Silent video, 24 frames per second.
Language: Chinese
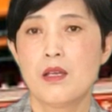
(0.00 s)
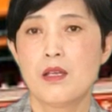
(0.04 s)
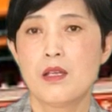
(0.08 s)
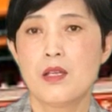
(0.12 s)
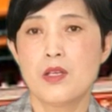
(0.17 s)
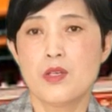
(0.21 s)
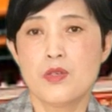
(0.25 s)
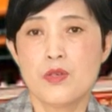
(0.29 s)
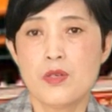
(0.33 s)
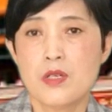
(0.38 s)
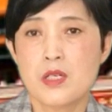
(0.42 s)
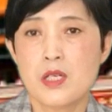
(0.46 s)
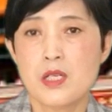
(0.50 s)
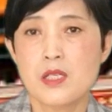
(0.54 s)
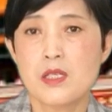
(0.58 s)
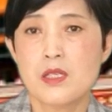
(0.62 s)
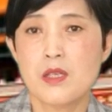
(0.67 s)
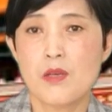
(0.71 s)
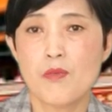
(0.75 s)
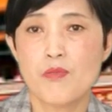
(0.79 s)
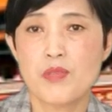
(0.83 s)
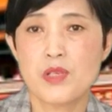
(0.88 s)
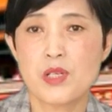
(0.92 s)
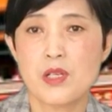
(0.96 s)
你说神
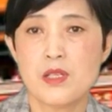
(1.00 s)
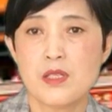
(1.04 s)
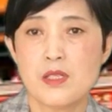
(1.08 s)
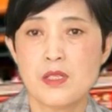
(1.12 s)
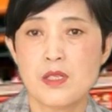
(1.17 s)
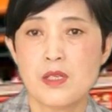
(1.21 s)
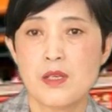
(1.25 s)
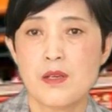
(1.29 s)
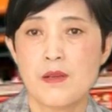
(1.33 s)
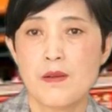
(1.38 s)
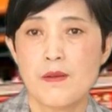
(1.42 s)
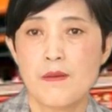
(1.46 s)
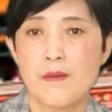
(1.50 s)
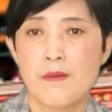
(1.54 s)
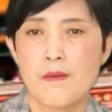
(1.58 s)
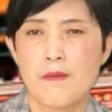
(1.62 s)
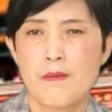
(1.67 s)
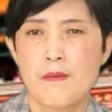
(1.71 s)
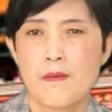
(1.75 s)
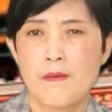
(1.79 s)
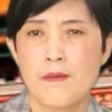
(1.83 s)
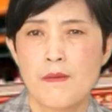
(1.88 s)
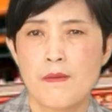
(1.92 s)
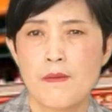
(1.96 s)
奇不神奇？
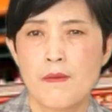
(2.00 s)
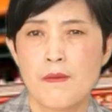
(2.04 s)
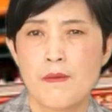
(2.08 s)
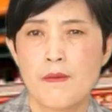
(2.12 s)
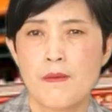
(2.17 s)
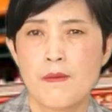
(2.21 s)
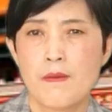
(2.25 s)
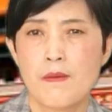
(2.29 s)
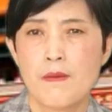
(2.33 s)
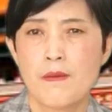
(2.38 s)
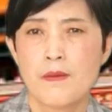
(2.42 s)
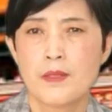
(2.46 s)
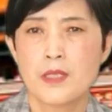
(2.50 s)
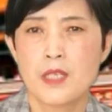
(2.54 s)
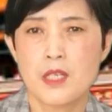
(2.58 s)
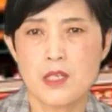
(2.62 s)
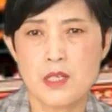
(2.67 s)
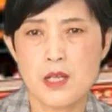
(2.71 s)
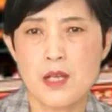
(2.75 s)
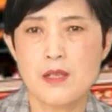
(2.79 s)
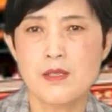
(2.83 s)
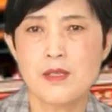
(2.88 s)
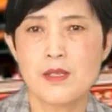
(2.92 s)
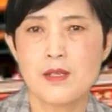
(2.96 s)
挺
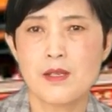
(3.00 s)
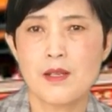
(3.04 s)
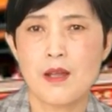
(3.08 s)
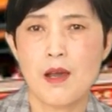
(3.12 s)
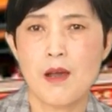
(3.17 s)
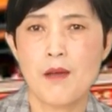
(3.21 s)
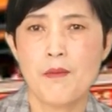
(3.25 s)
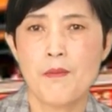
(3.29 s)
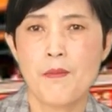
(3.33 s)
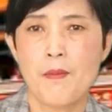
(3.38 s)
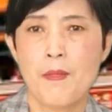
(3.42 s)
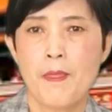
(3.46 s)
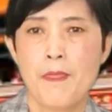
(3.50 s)
神奇的。